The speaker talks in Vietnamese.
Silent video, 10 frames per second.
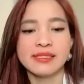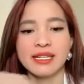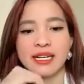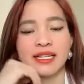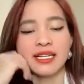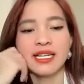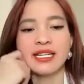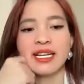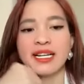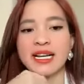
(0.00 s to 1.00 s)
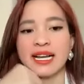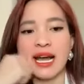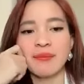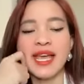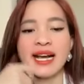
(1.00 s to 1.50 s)
Đấy, nên là
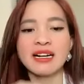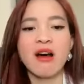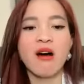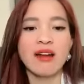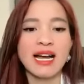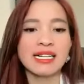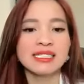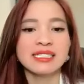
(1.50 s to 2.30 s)
cảm giác lo lắng